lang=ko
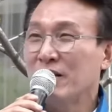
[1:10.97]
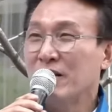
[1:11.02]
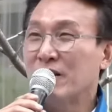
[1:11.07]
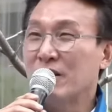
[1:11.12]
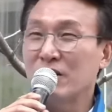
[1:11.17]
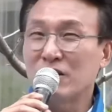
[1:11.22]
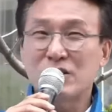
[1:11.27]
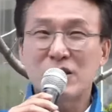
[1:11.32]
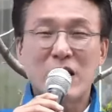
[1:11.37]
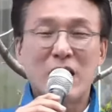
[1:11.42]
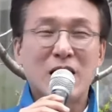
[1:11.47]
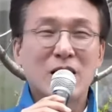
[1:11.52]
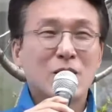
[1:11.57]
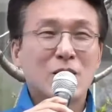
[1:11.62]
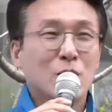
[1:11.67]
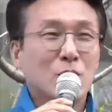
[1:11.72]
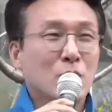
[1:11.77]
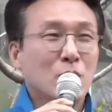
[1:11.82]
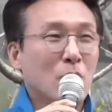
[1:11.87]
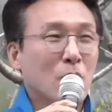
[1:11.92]
그렇지
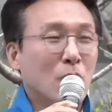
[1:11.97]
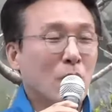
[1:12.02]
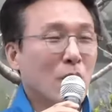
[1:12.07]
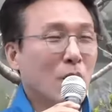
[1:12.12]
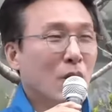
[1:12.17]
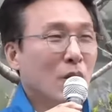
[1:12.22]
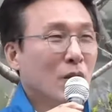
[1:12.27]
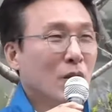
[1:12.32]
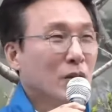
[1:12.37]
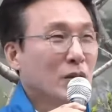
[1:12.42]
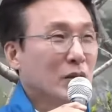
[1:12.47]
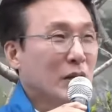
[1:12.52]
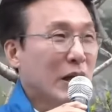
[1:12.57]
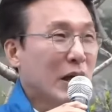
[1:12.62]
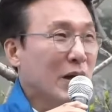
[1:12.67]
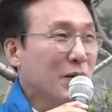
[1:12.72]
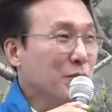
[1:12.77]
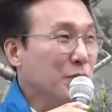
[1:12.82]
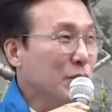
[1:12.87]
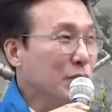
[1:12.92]
않고도
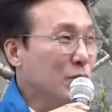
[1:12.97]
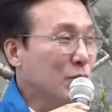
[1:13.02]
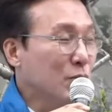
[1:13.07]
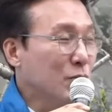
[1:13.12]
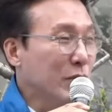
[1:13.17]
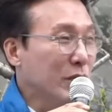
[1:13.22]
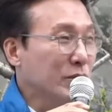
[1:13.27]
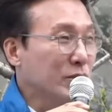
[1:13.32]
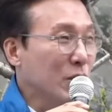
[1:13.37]
대한민국과